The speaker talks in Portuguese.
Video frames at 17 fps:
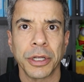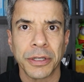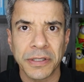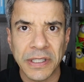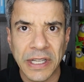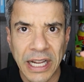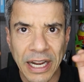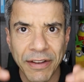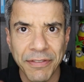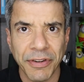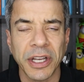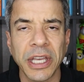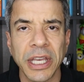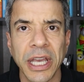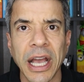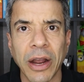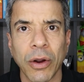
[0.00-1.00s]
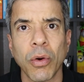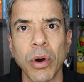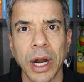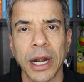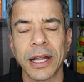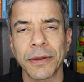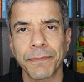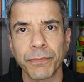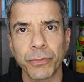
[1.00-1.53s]
Escreva aqui
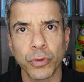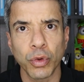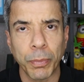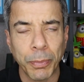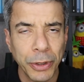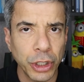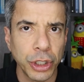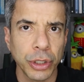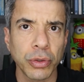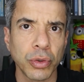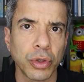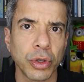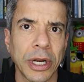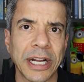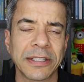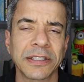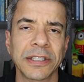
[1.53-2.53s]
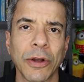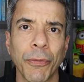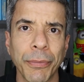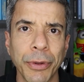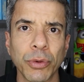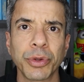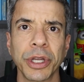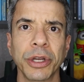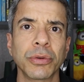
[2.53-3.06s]
agora no pedido de oração:
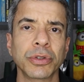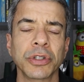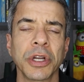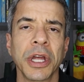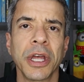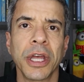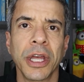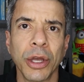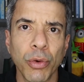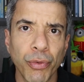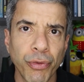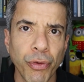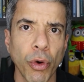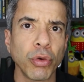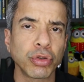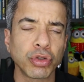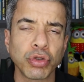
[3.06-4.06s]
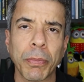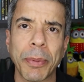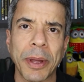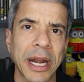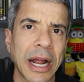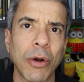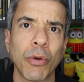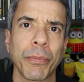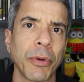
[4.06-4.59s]
Meu Deus, eu vou
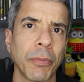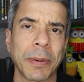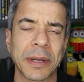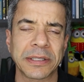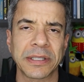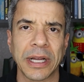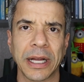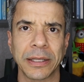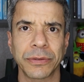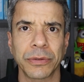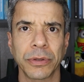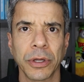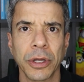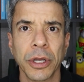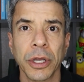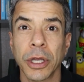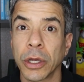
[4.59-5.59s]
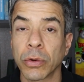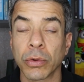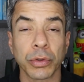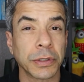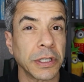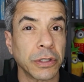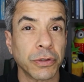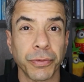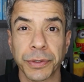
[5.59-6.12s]
superar o meu passado. Eu não
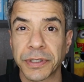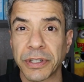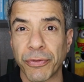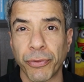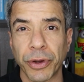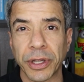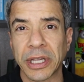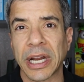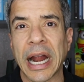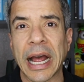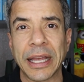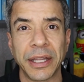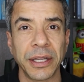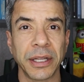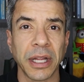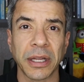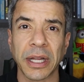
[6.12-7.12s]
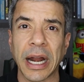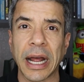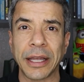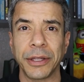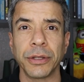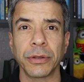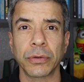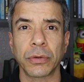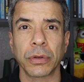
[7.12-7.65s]
sei se você foi traída,
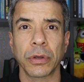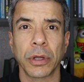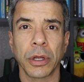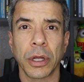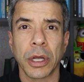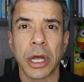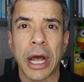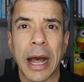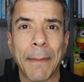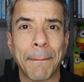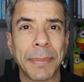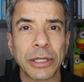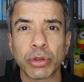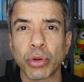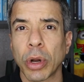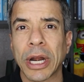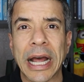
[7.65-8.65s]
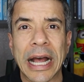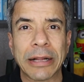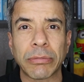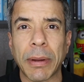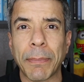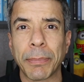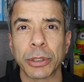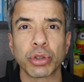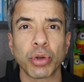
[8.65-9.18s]
traído,
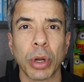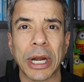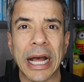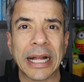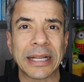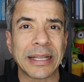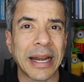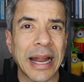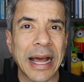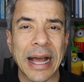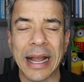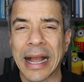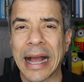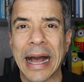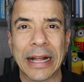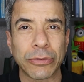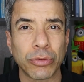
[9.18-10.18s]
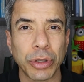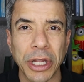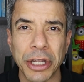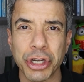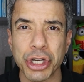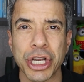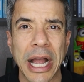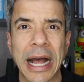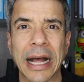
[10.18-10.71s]
abandonado, abandonada, largado,
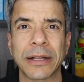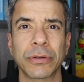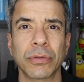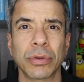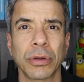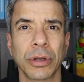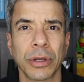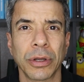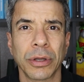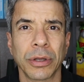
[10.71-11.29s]
deixado.